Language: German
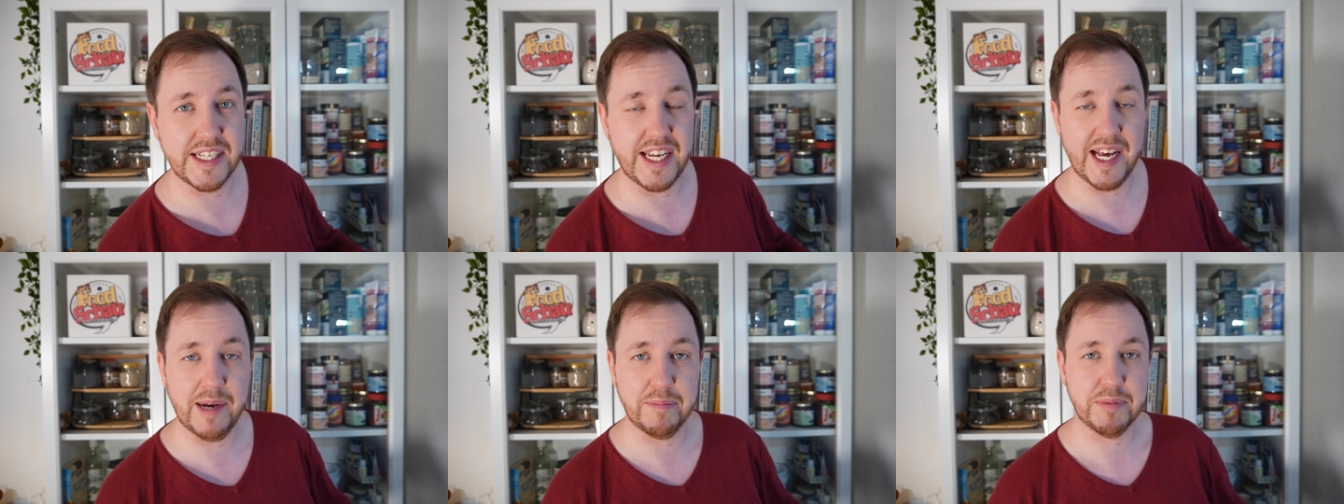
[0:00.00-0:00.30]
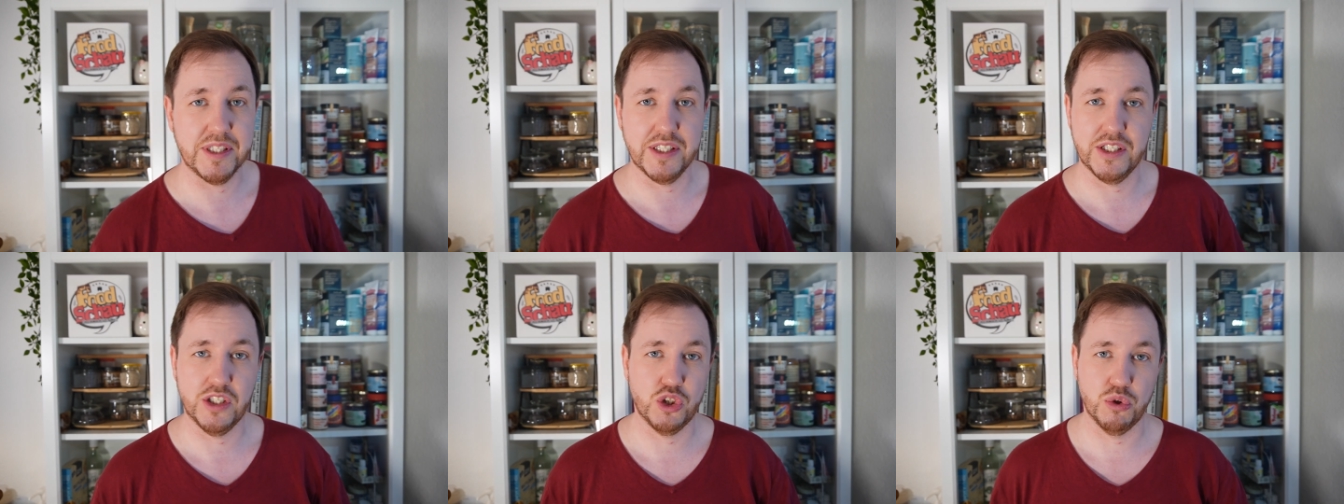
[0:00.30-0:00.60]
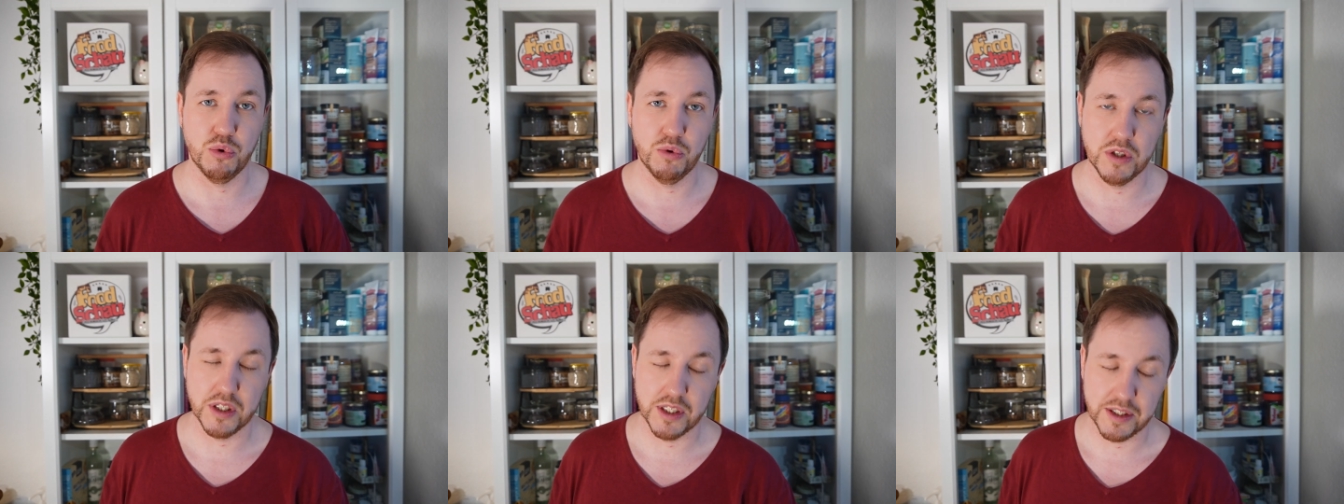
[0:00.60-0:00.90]
Herbst, es ist
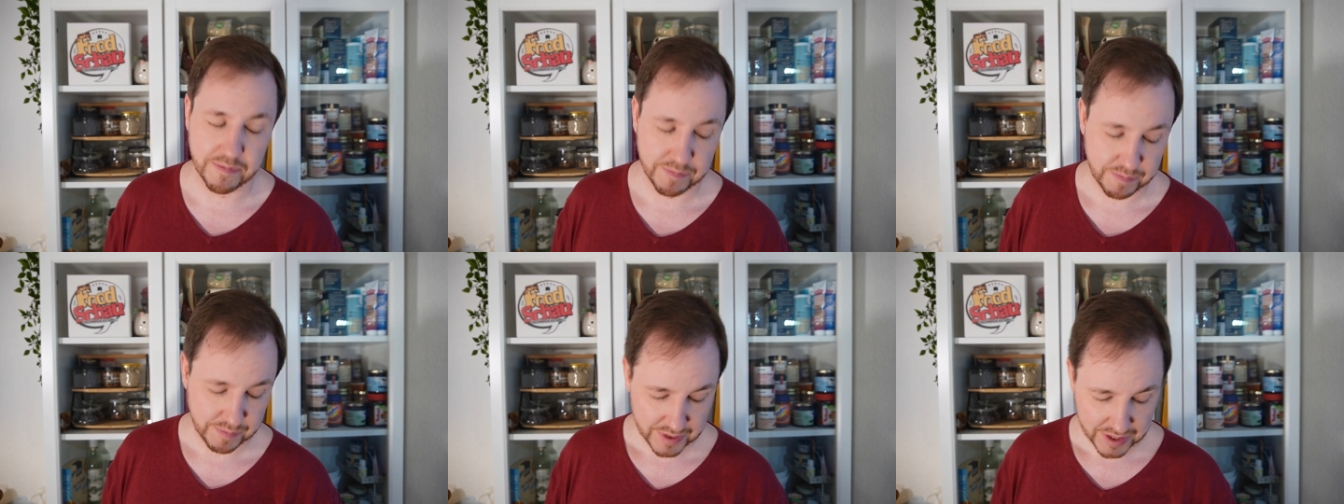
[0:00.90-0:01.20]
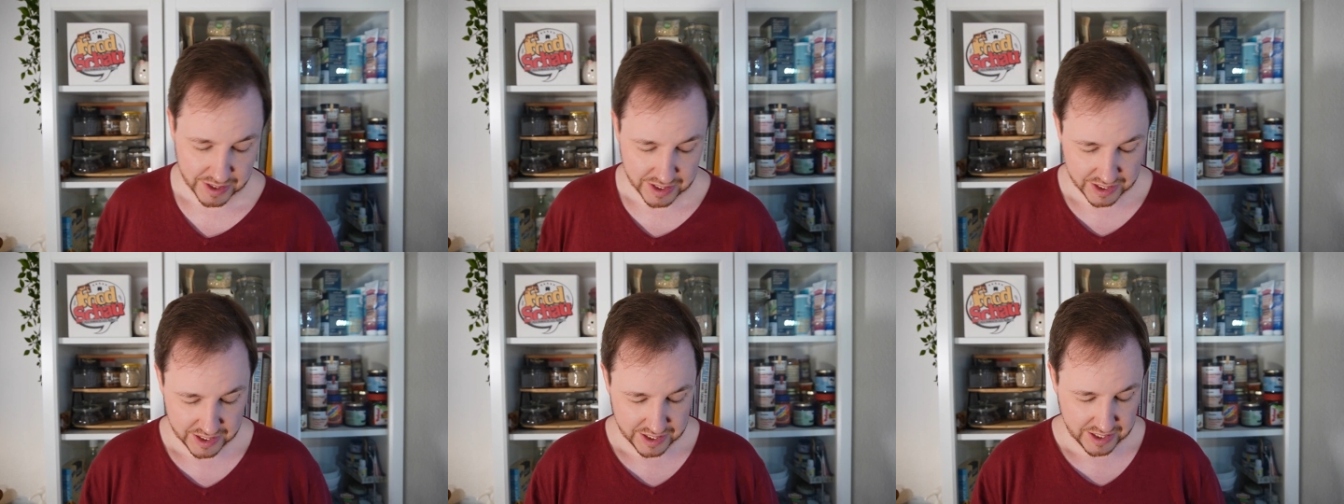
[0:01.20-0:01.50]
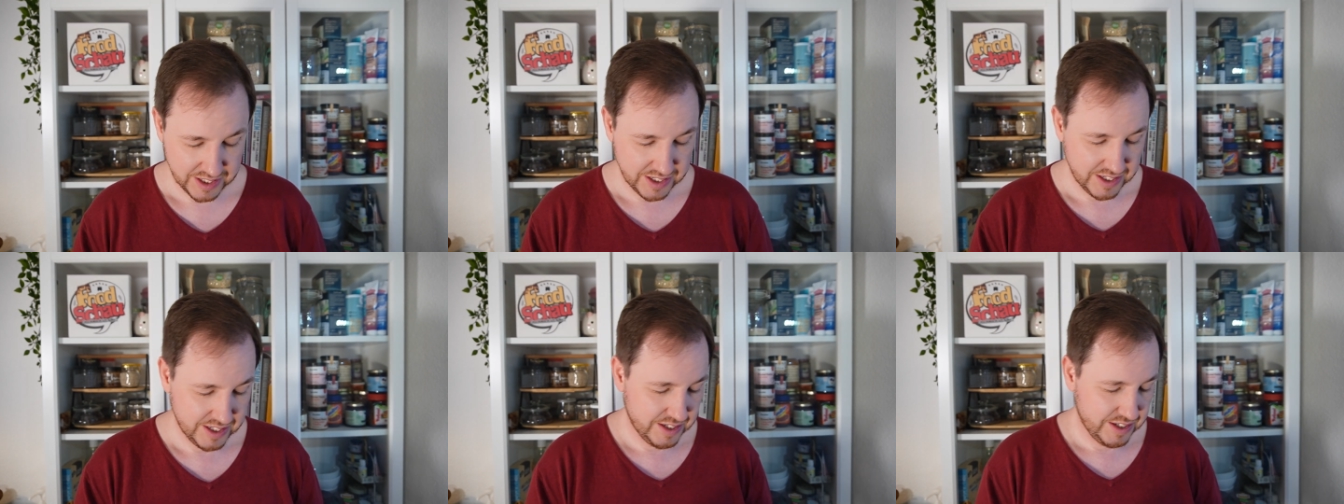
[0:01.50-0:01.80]
dunkel.
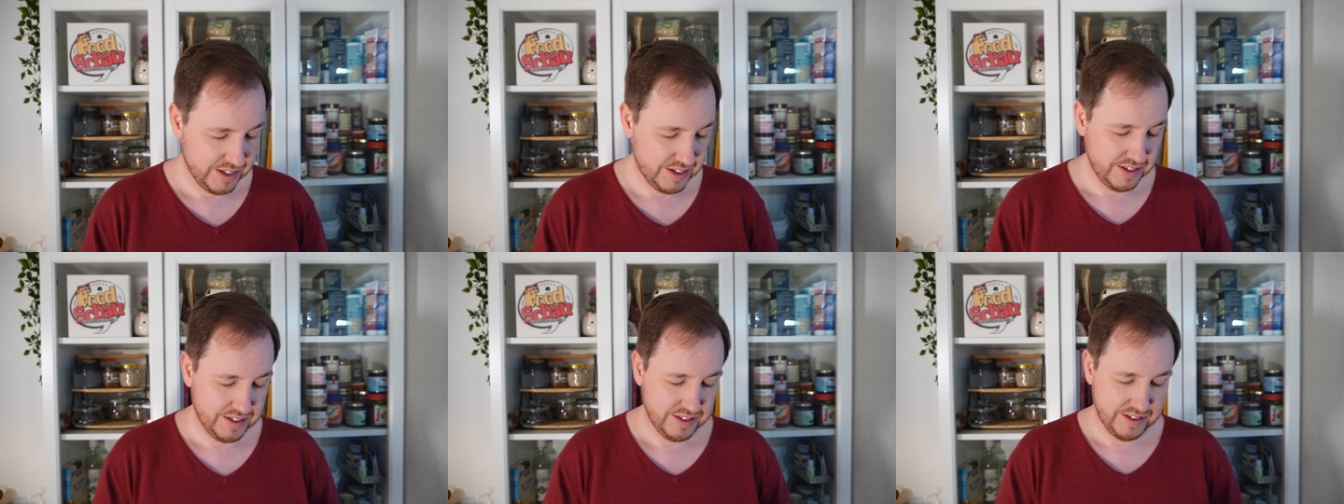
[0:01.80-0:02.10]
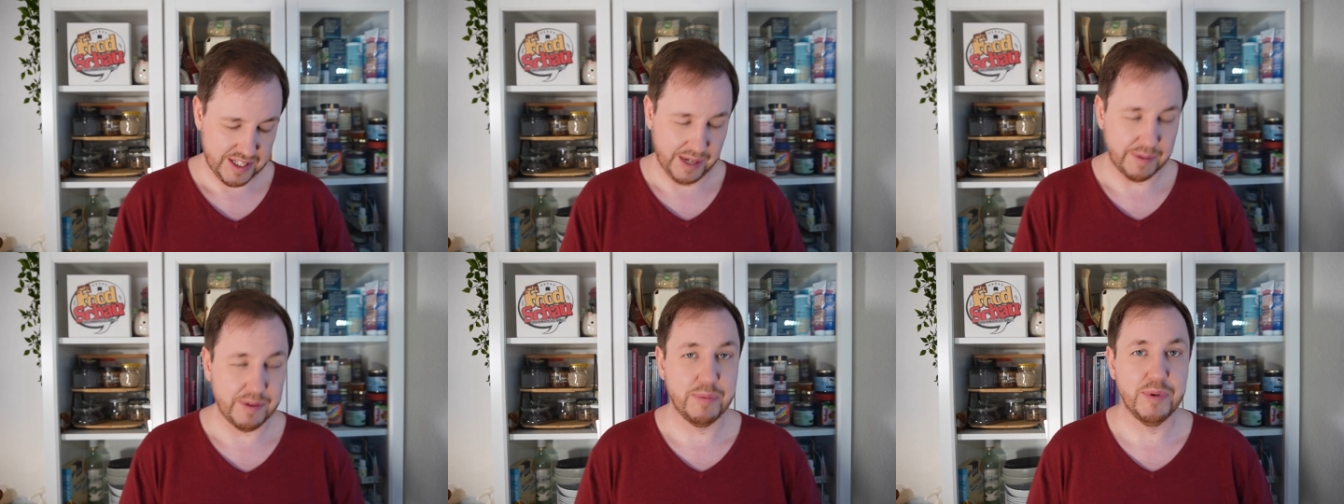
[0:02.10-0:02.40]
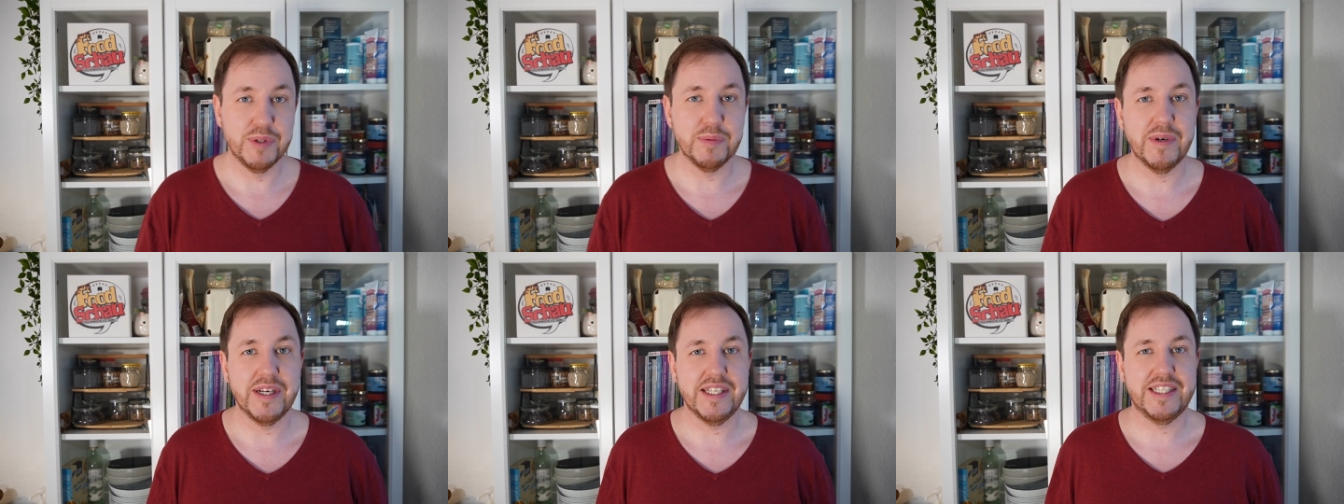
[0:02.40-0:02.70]
Damit
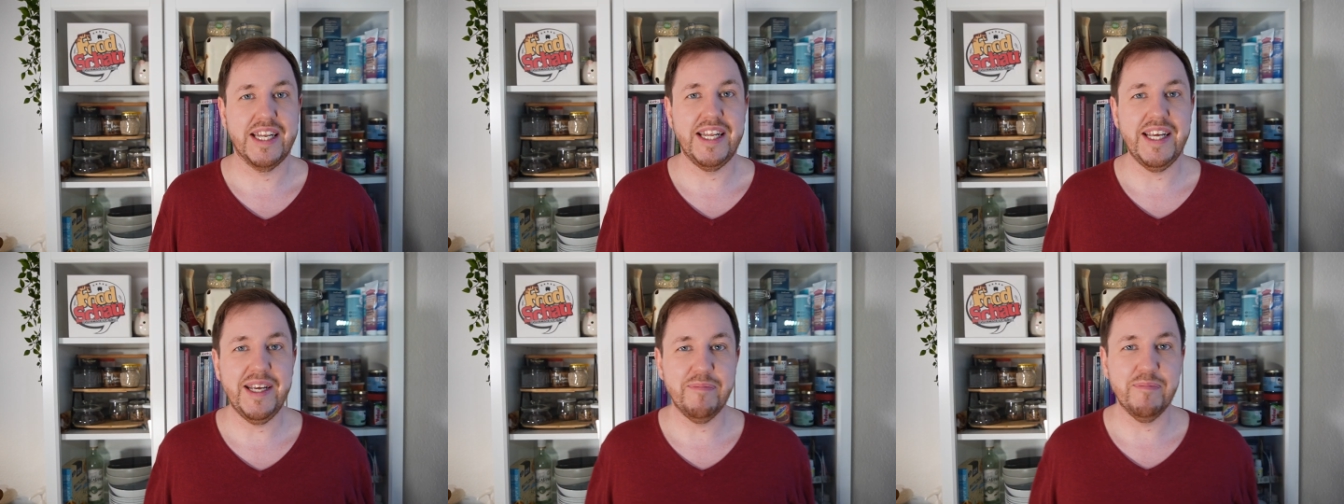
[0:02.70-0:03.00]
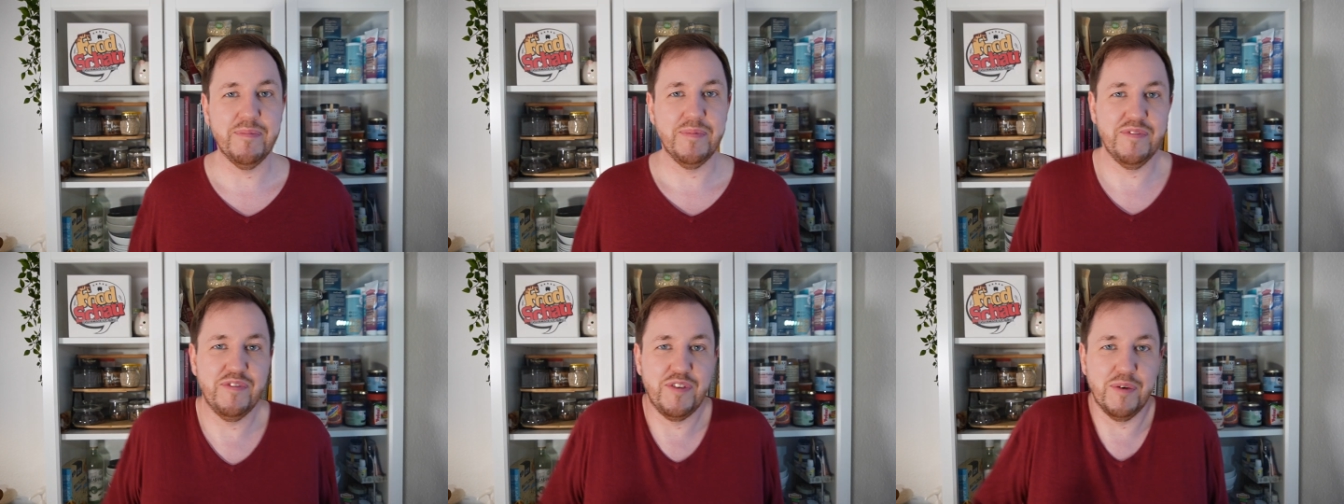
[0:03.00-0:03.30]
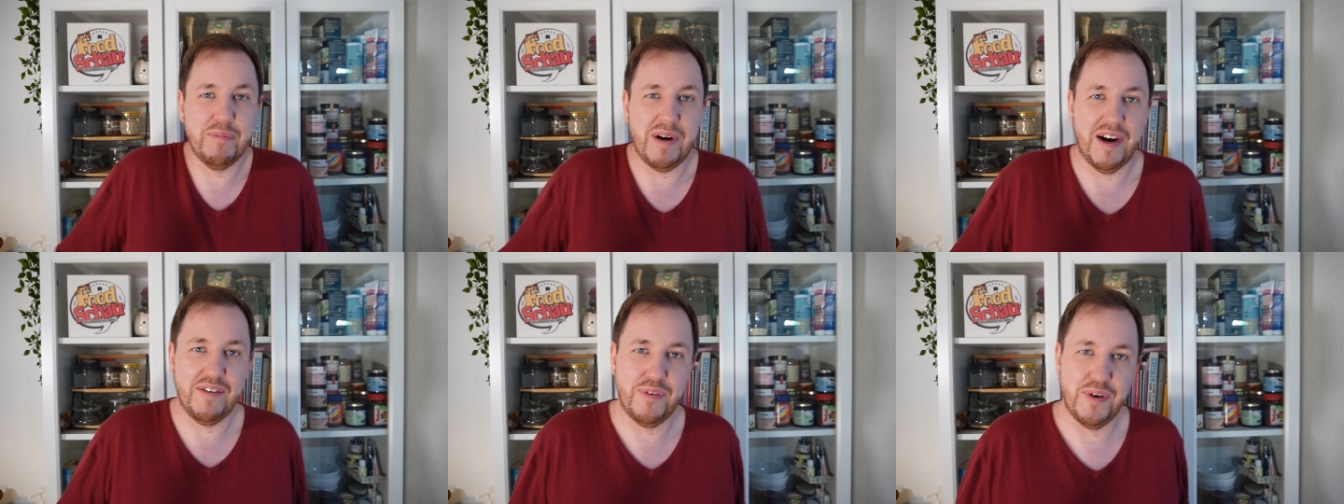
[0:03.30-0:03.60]
müssen wir jetzt leben für
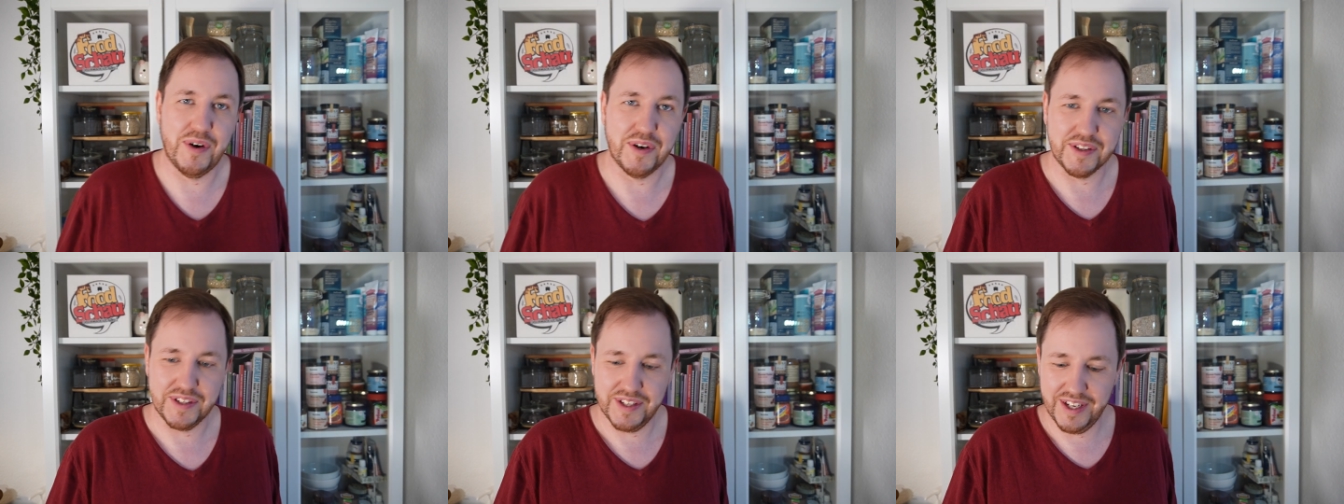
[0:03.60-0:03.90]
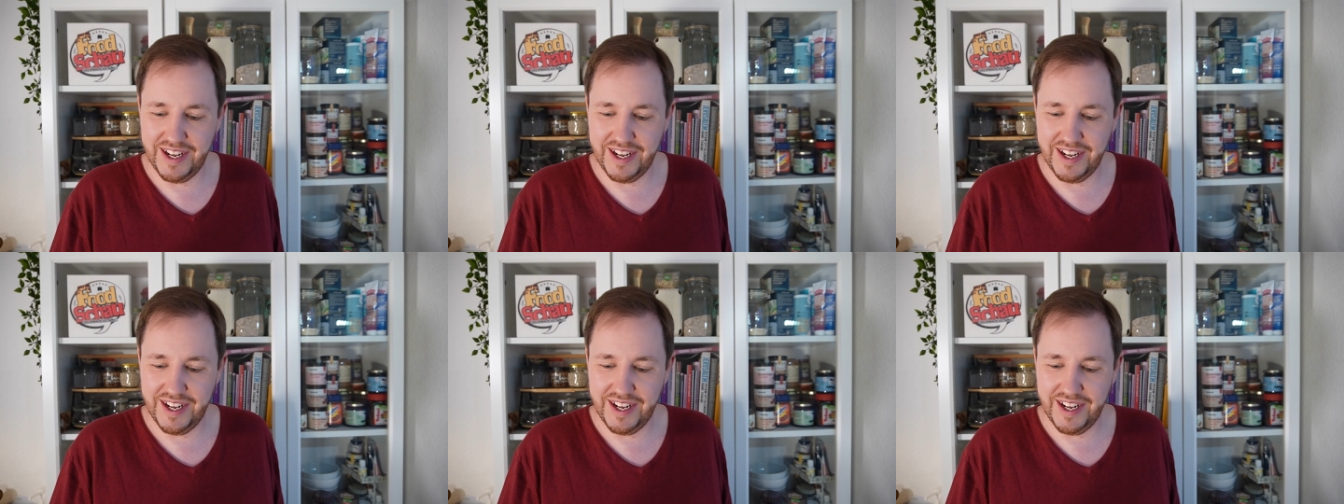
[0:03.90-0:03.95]
ein paar Wochen.